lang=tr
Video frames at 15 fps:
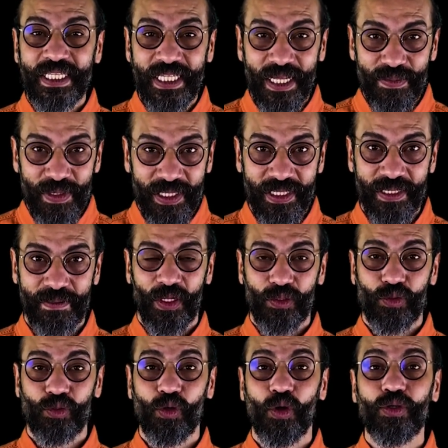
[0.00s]
demedi.
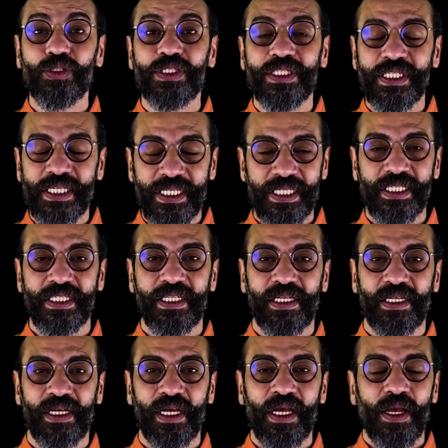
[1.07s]
Söz sihirdir.
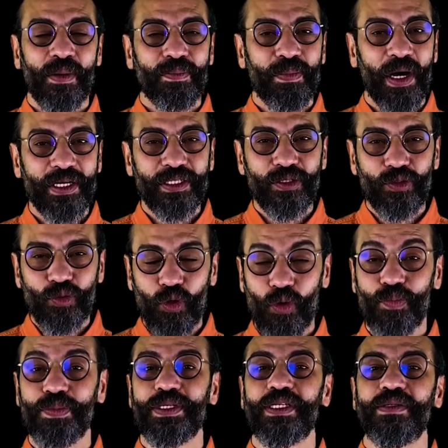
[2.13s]
Bazen
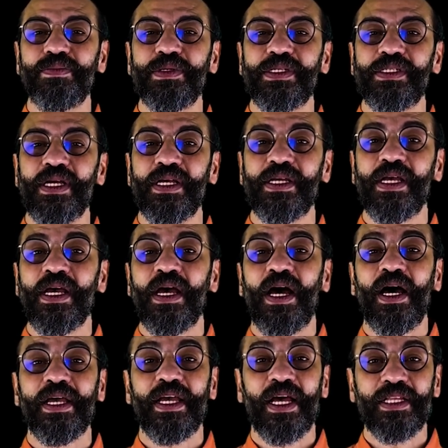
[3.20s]
çok basit bir şey
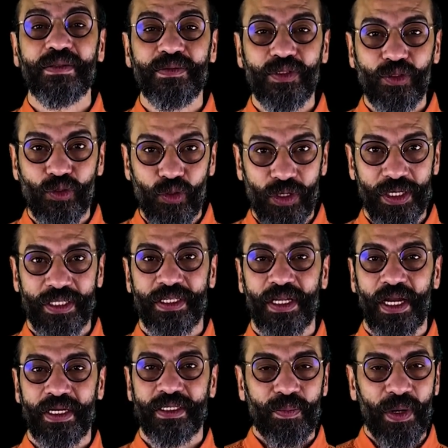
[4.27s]
hayatımızı çok
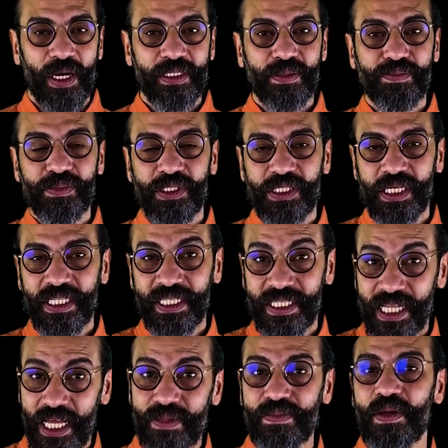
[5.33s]
etkiler. Bazen bir şeyin
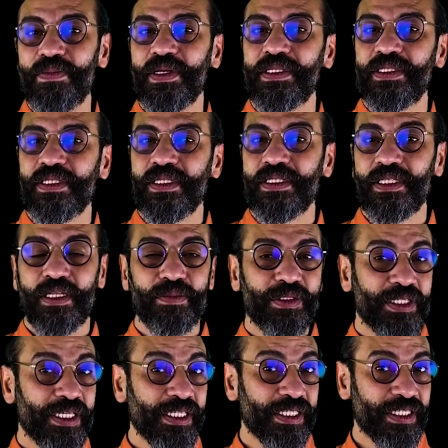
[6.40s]
denmemesi ya da bir
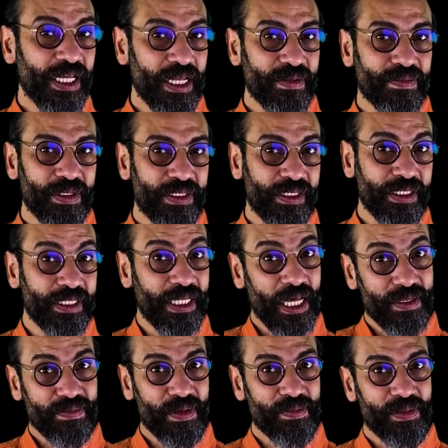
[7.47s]
şeyin denmesi,
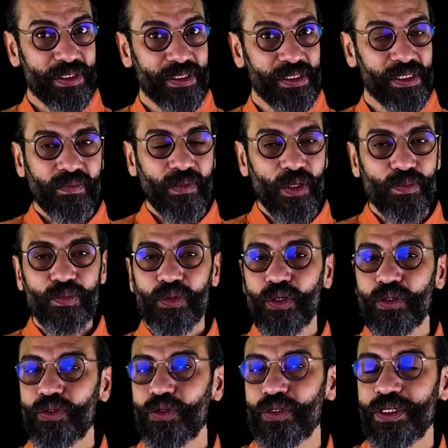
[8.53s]
denmemesi. Burada
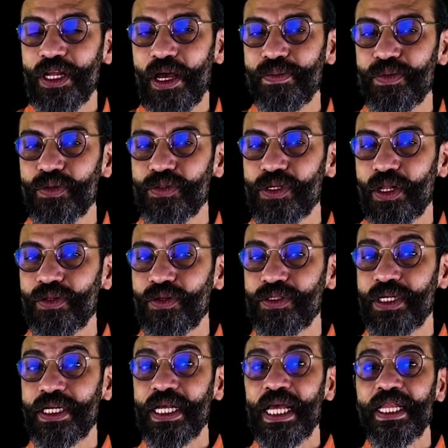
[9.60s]
çocuk ne yapıyor güzel
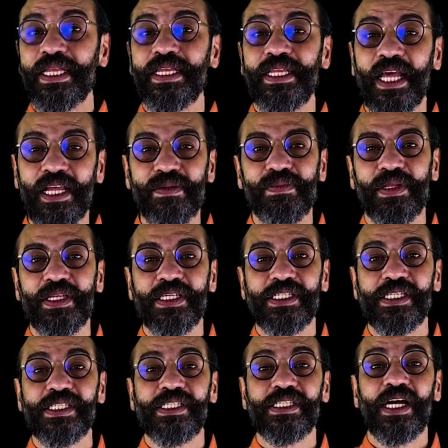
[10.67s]
dostlar? Denmediği
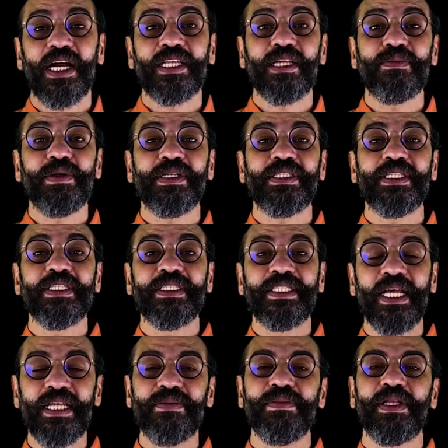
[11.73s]
için çıkartamazsın,
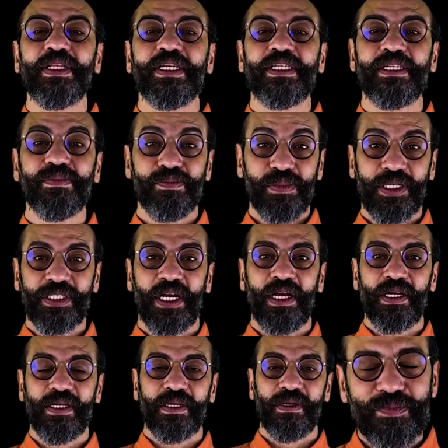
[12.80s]
denmediği için
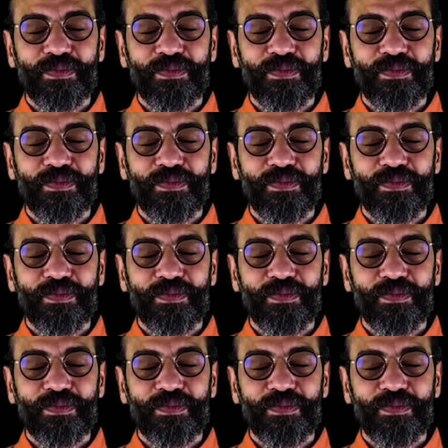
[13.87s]
başarılı.